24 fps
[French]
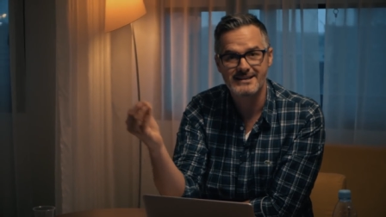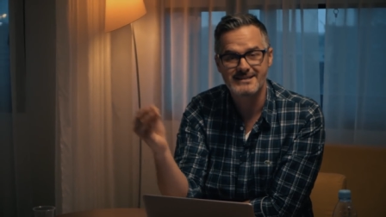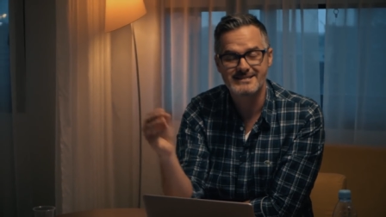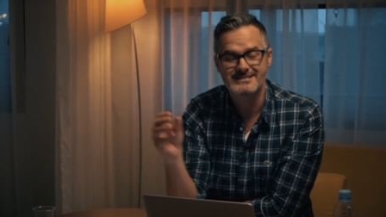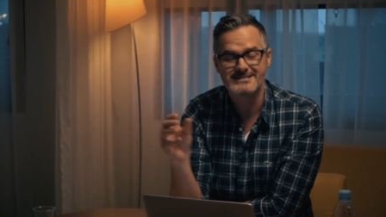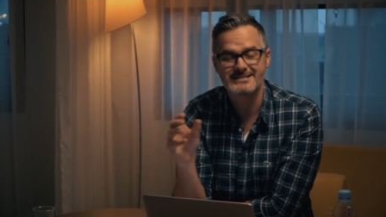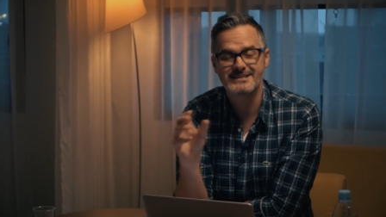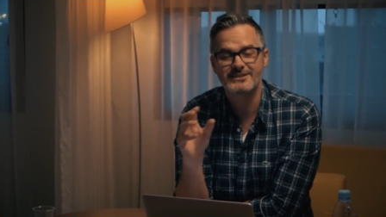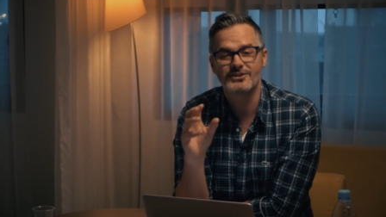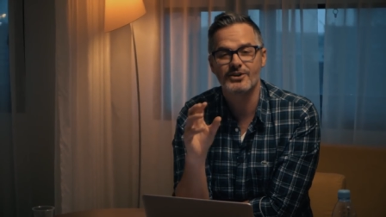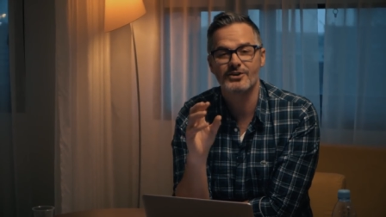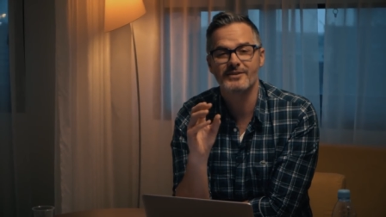
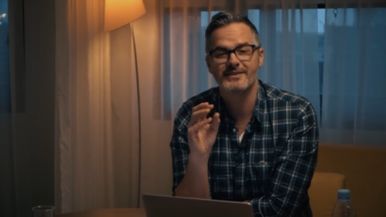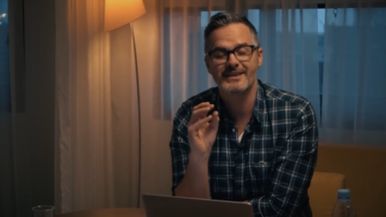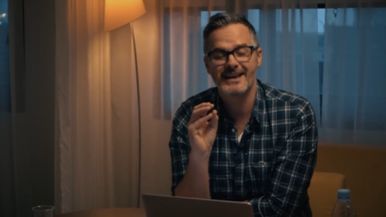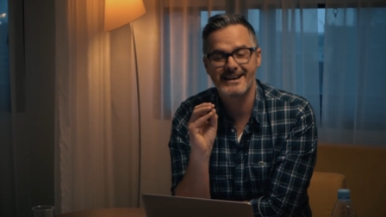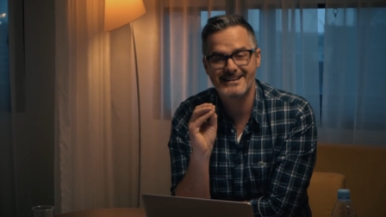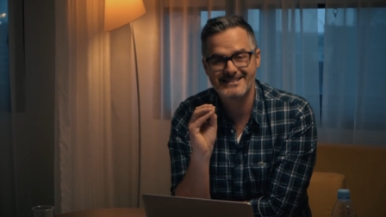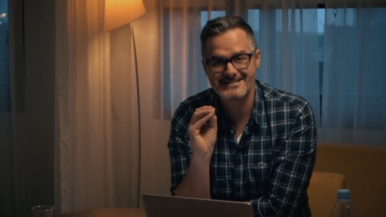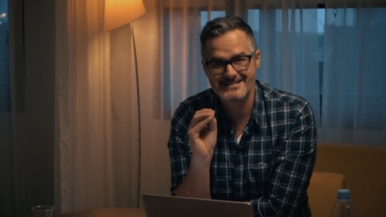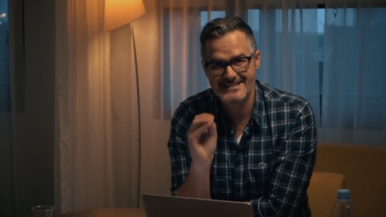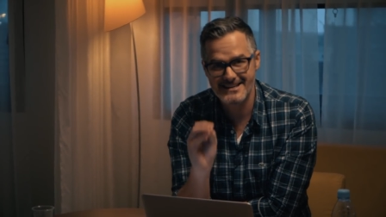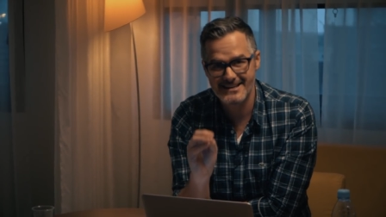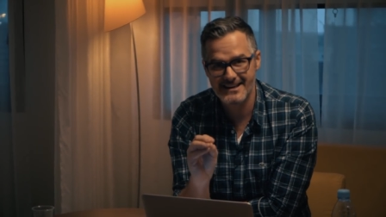c'est un
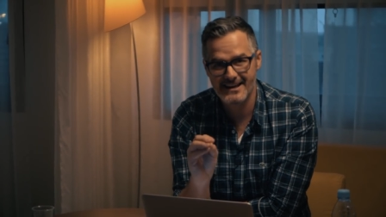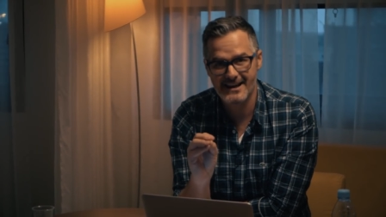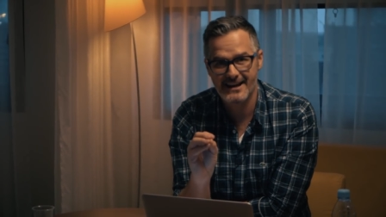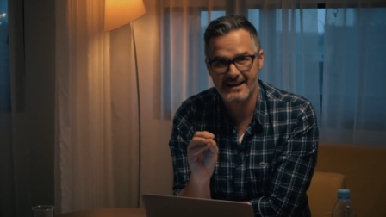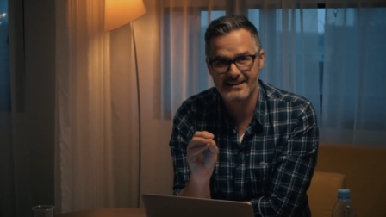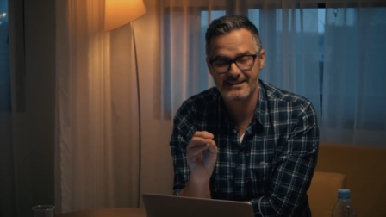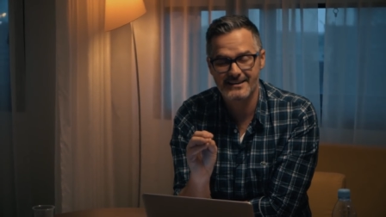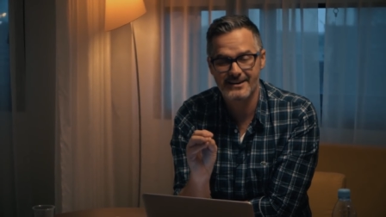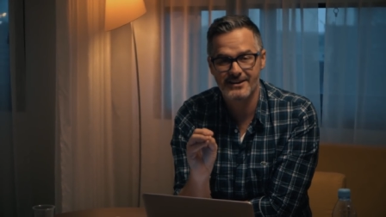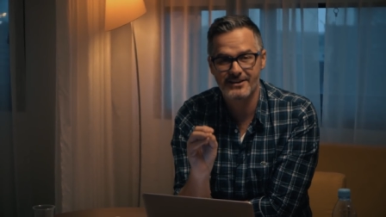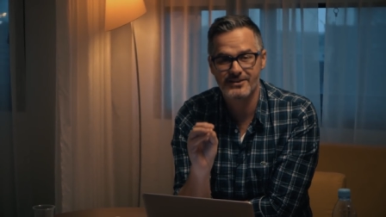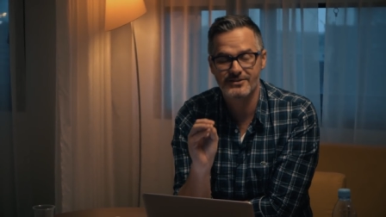
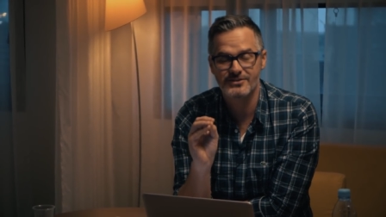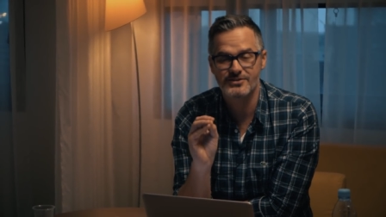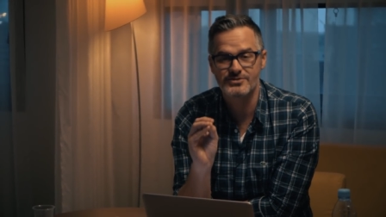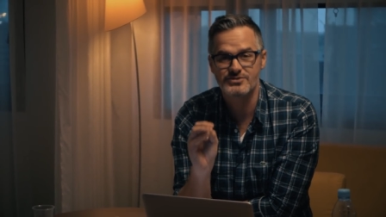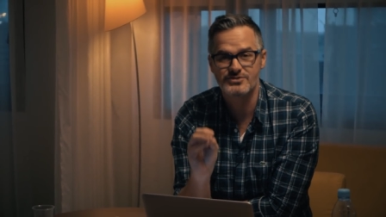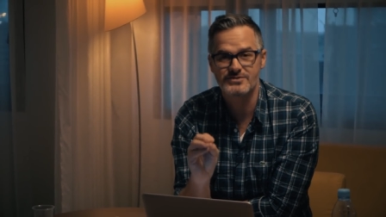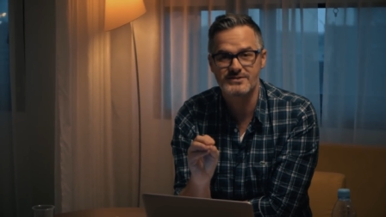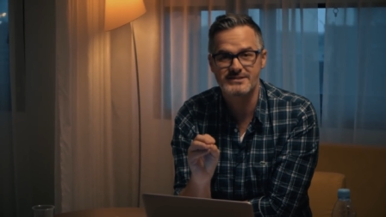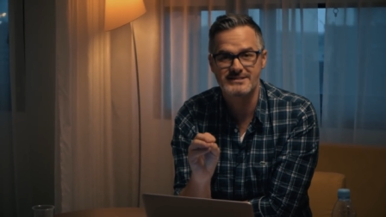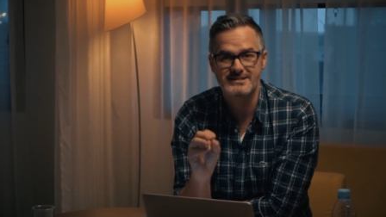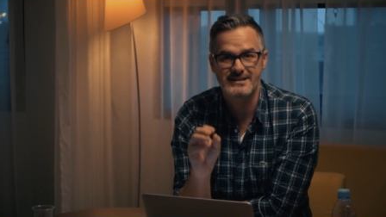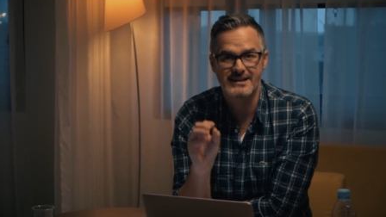accélérateur de
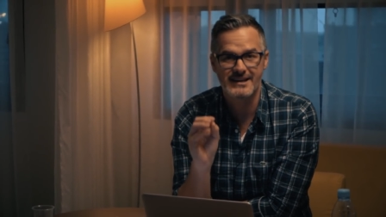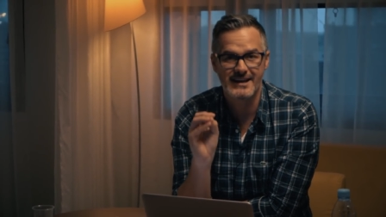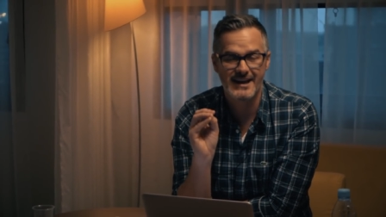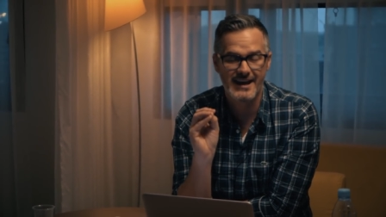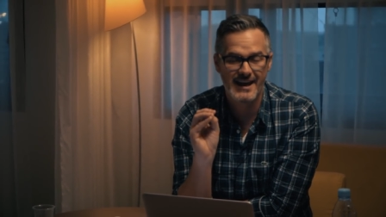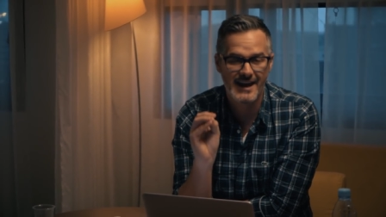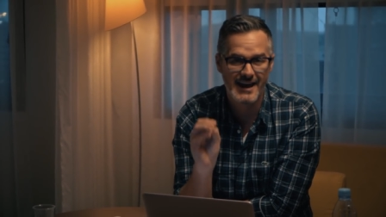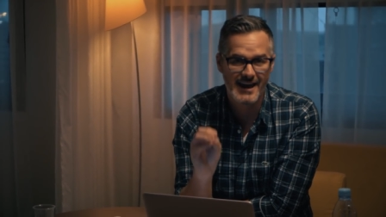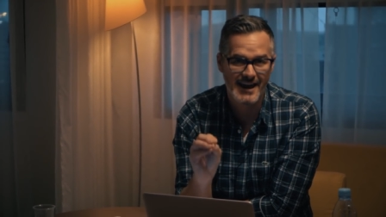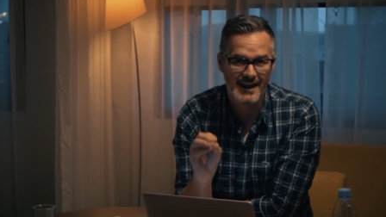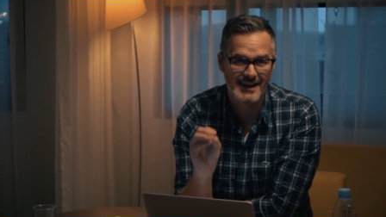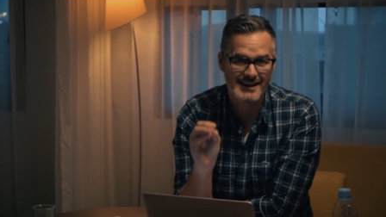succès
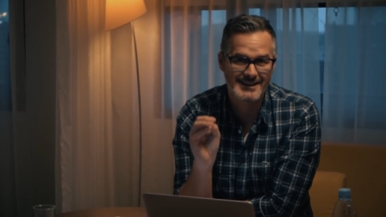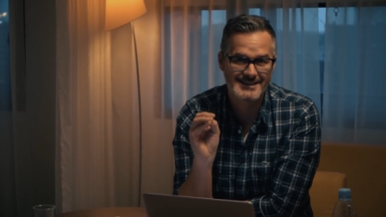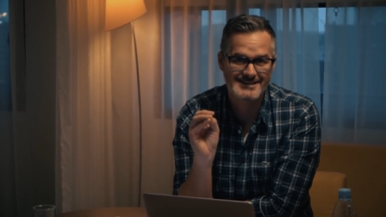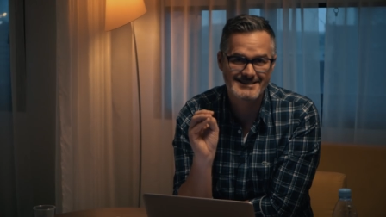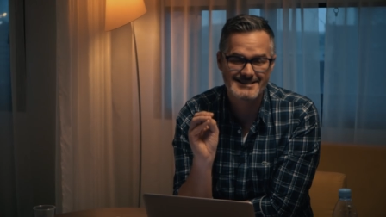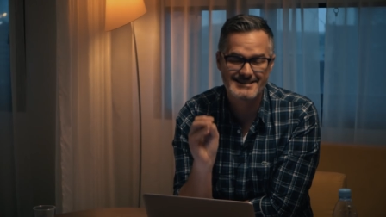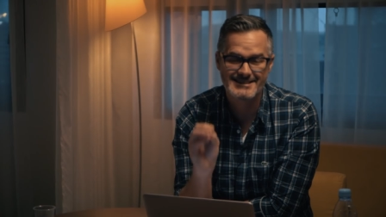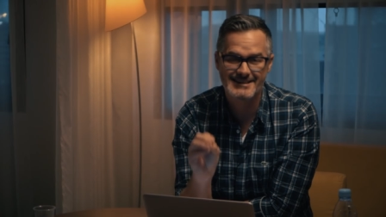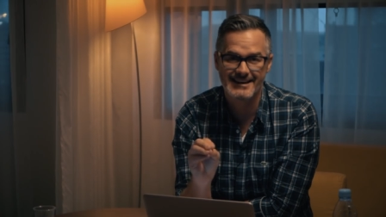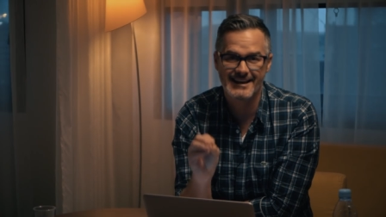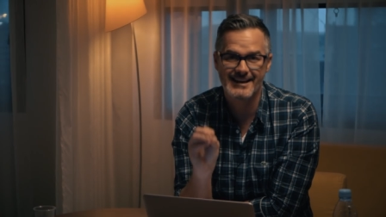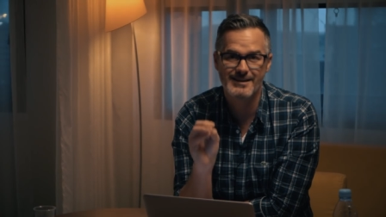
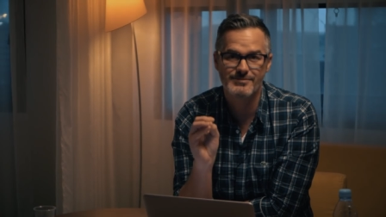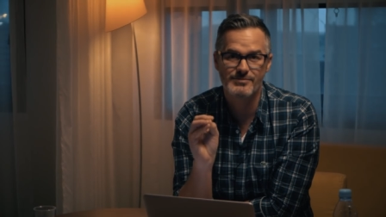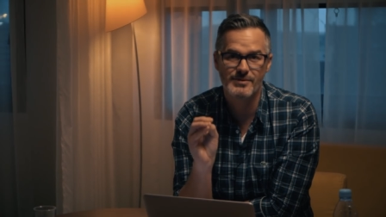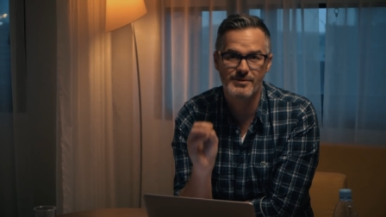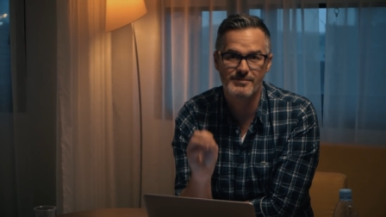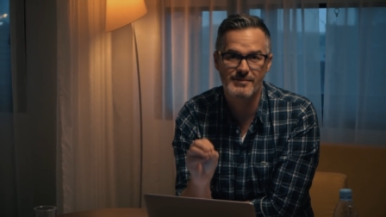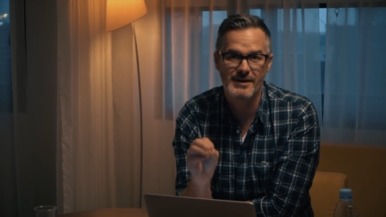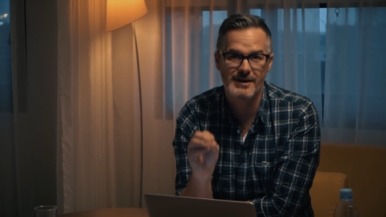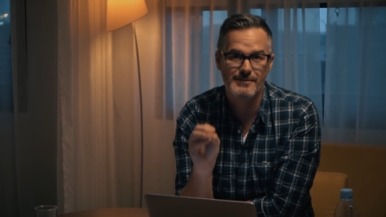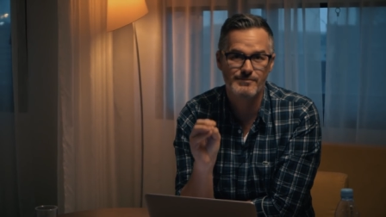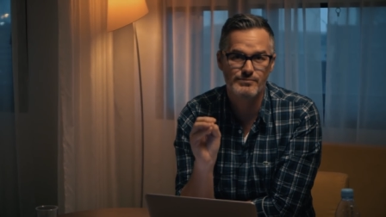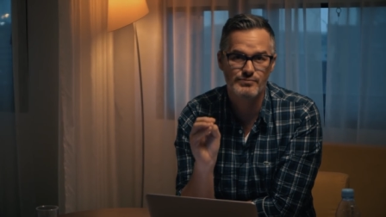
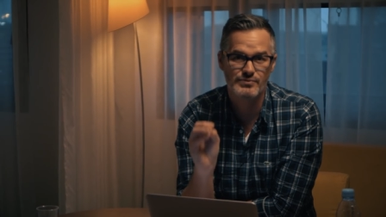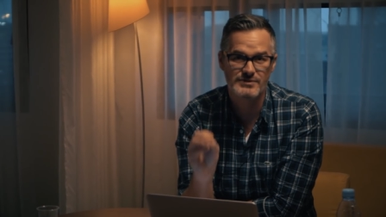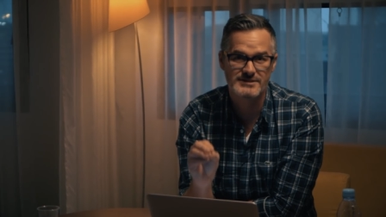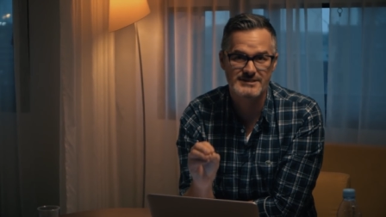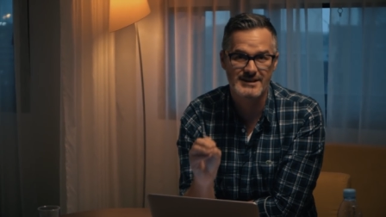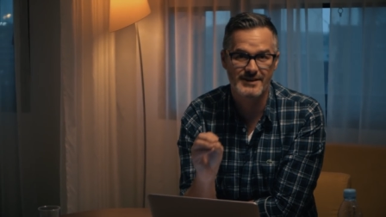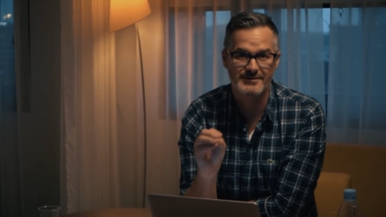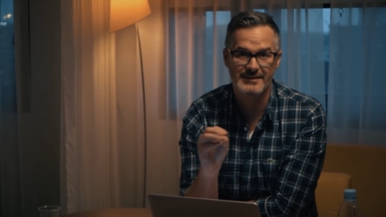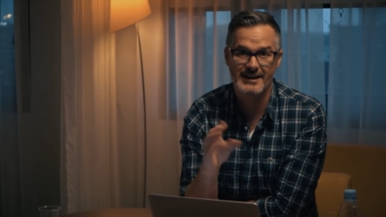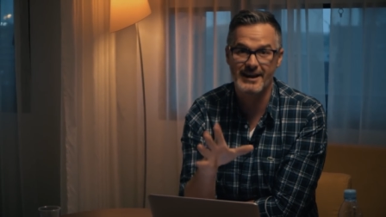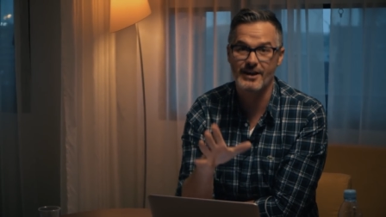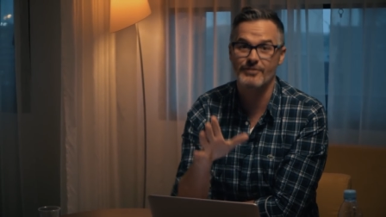extrêmement
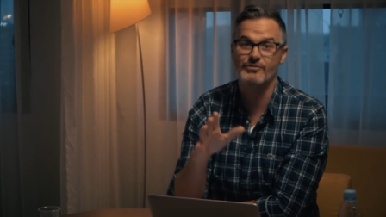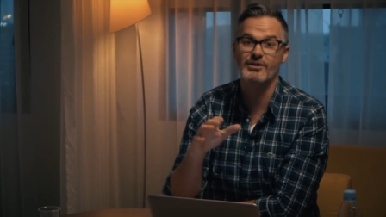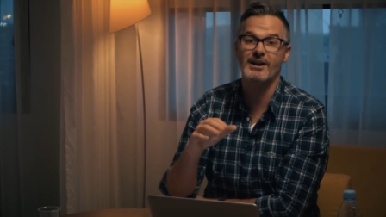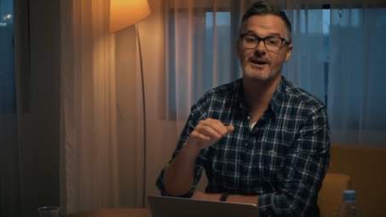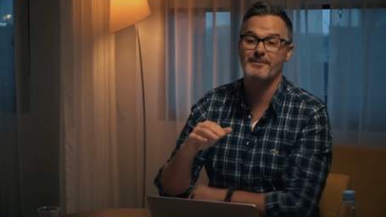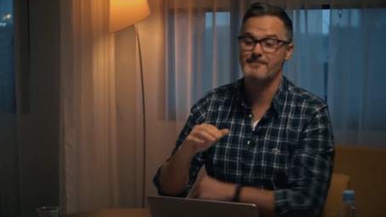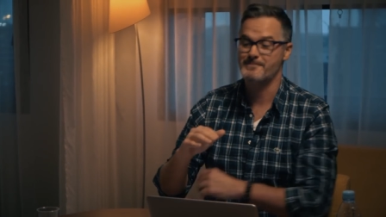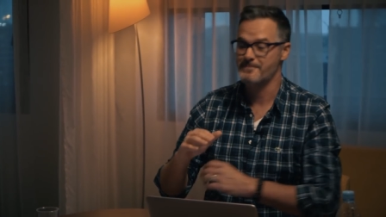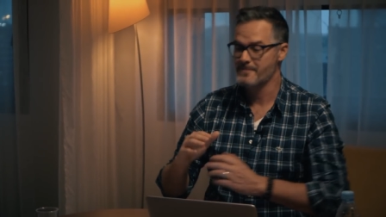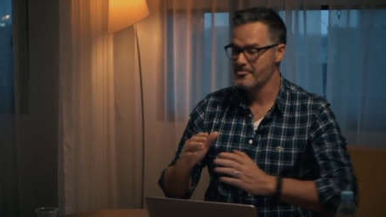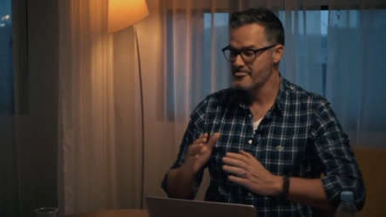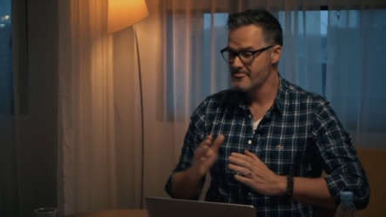puissant. Alors
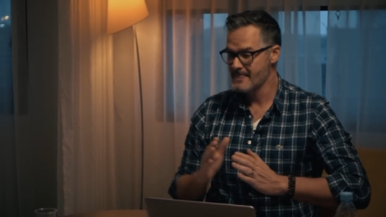voilà,